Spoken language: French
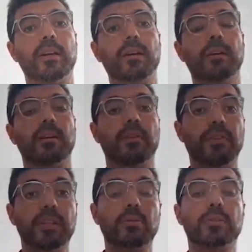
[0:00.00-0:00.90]
euh, la
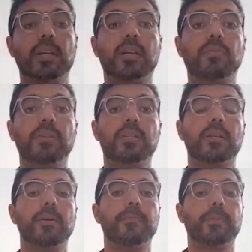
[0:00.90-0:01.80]
fête du
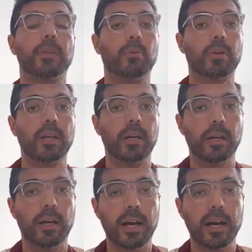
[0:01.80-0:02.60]
sacrifice, donc euh,